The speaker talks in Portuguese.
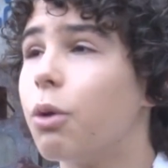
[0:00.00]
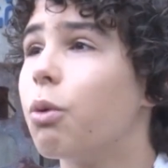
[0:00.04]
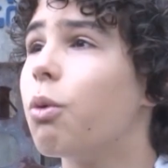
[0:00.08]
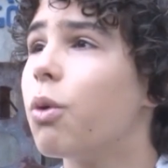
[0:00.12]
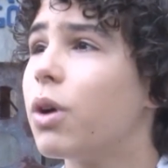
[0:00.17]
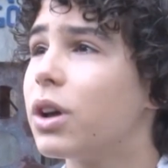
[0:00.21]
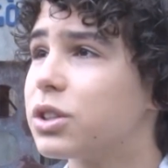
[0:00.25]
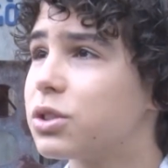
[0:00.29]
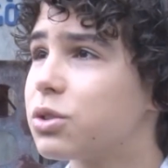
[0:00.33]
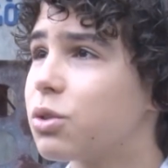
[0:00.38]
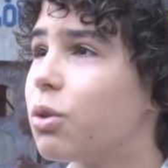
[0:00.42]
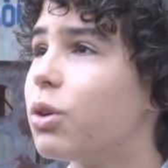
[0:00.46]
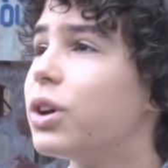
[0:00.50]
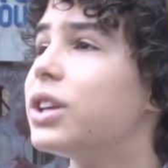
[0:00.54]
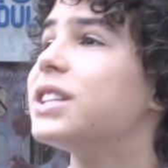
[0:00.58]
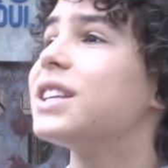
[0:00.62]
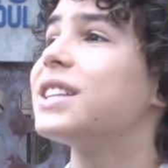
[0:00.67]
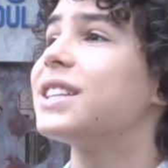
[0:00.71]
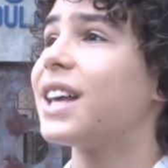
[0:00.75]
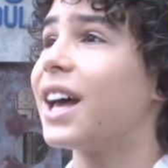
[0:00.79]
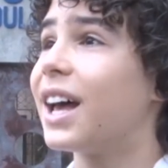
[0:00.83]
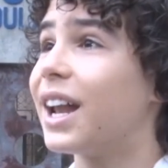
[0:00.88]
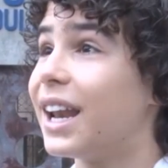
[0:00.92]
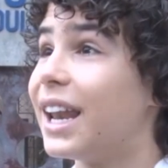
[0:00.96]
algumas
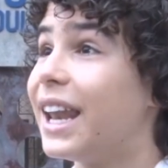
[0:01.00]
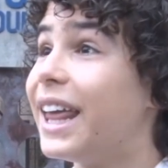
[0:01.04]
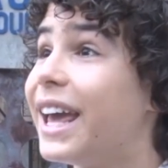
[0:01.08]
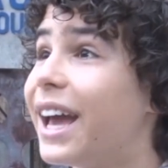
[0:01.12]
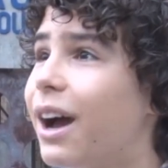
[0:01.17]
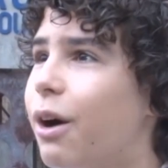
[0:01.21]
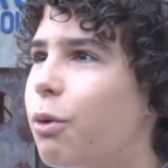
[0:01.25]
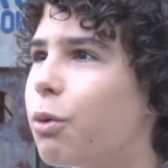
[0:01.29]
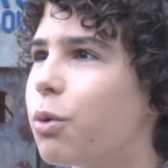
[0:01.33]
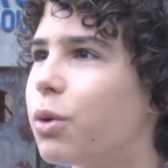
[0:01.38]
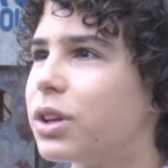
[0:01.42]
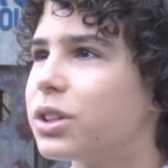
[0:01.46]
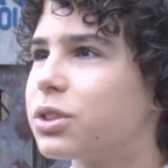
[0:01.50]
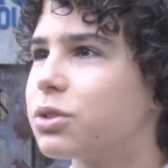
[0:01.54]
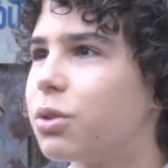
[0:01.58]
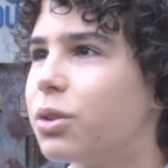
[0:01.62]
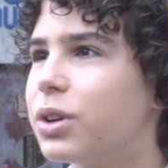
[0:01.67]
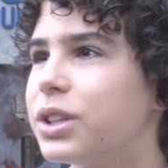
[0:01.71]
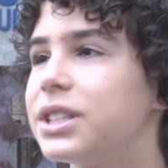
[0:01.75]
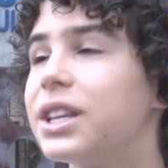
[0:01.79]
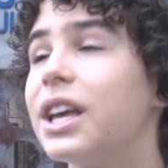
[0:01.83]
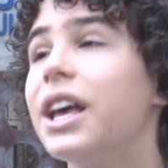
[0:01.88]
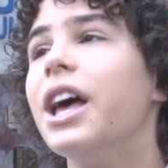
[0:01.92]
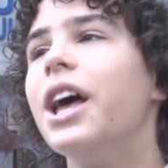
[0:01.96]
coisas, a ler algumas
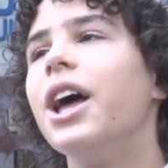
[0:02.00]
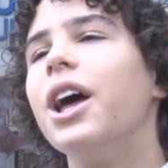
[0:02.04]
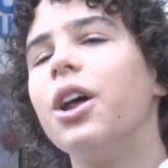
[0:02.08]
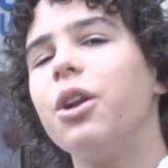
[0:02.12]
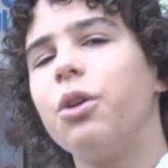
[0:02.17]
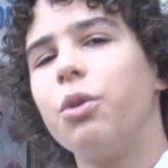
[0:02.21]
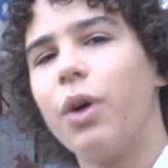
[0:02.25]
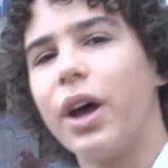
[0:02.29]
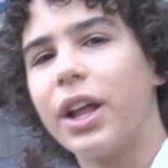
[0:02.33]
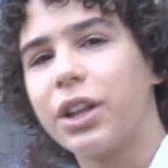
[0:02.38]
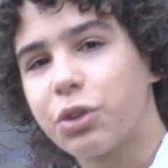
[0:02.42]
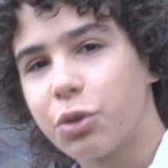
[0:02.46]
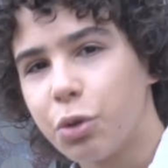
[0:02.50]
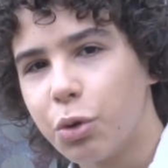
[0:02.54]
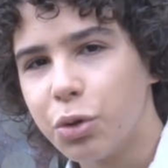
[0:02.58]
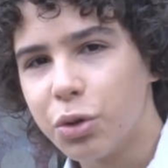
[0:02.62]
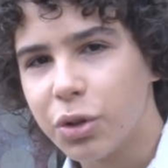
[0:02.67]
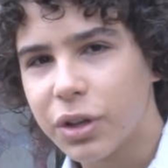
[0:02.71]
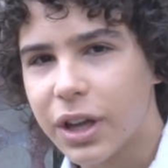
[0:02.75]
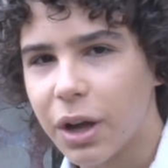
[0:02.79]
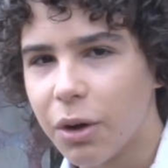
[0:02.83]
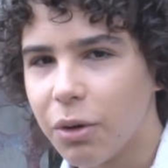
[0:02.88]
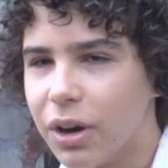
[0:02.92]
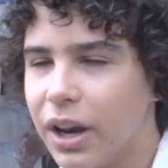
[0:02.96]
coisas. Não é
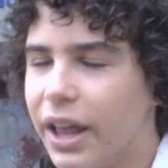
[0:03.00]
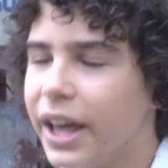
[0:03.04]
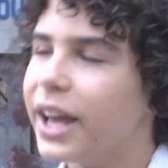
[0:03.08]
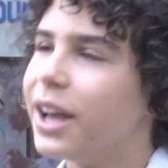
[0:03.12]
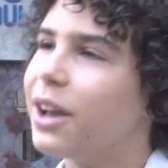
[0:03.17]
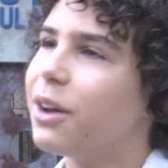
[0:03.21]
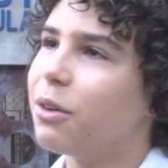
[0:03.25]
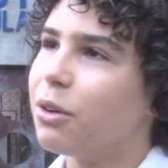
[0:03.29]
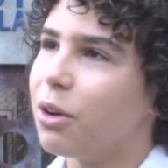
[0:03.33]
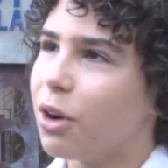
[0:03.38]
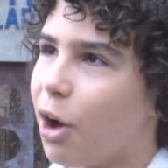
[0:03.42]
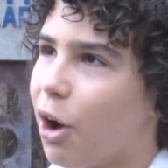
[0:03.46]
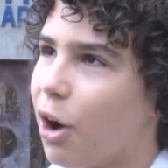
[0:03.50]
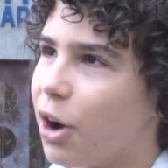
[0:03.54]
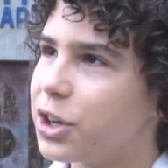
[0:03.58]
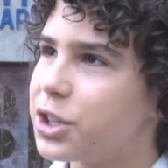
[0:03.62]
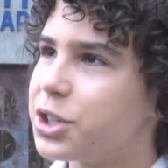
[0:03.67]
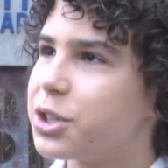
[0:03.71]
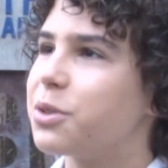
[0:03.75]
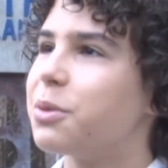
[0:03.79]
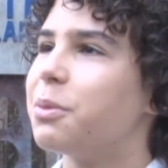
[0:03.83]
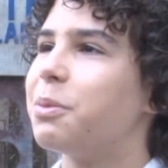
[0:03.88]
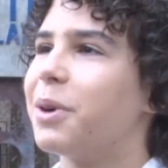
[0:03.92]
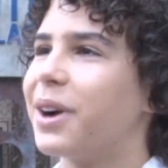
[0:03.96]
tudo que eu leio, lógico,